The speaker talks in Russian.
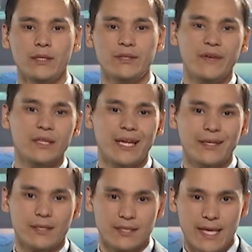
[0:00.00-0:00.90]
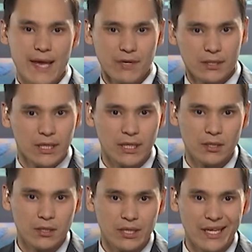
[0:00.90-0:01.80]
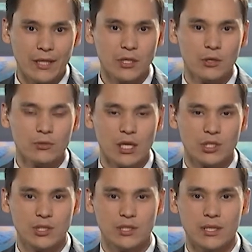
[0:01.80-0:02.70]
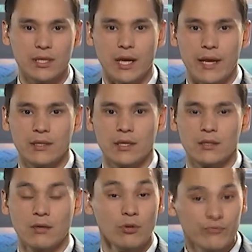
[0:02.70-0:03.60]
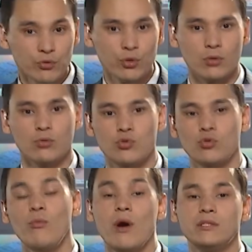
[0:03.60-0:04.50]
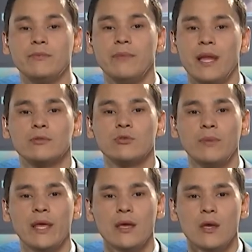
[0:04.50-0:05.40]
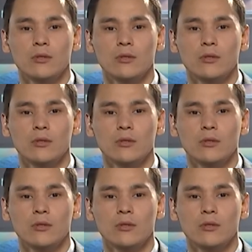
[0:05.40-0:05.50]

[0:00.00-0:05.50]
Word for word: две трети заявок на кредитные каникулы от жителей края на довольно внушительную сумму 1 миллиард рублей.